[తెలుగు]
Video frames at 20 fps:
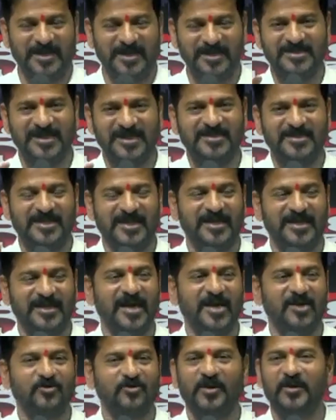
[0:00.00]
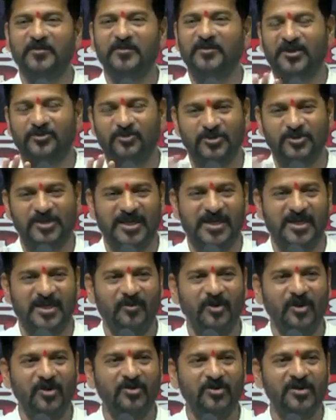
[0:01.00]
బండి సంజయ్ గారు మేము రద్దు
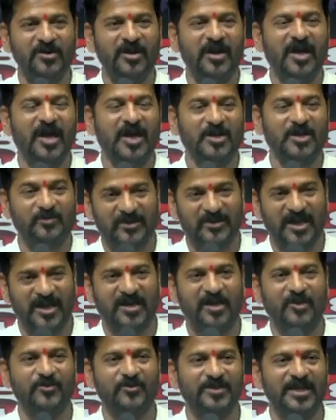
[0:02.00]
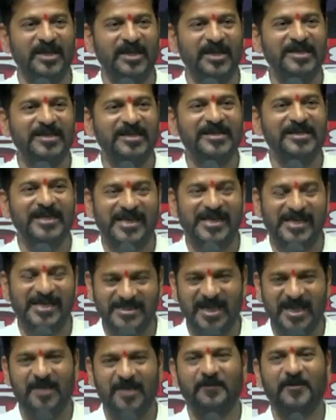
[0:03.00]
చేయము అద్భుతంగా ఉంది
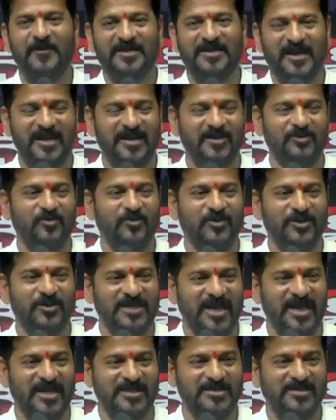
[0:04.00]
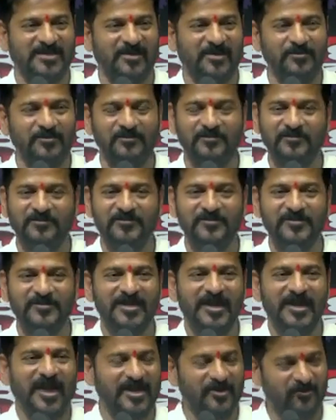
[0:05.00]
కేసీఆర్ పథకాలను కొనసాగిస్తాం
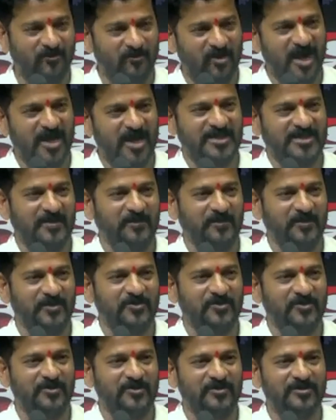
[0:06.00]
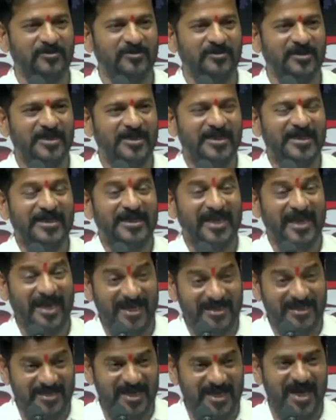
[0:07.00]
అని వారు చెప్పినరు
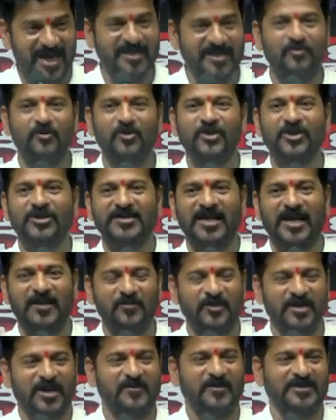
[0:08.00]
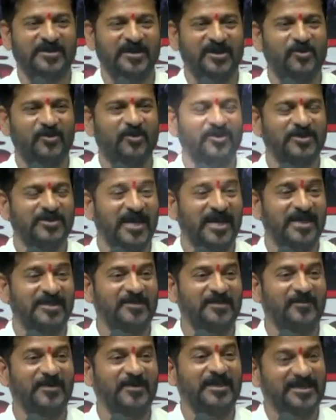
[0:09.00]
కేసీఆర్నే మూడోసారి ముఖ్యమంత్రిగా
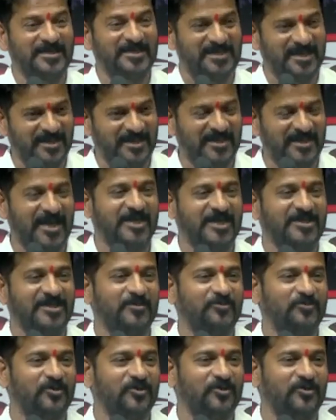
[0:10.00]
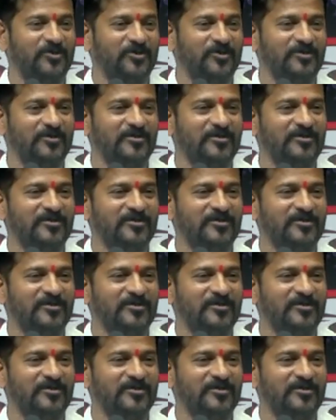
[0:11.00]
కొనసాగిస్తామని కిషన్ రెడ్డి గారు చెప్తున్నారు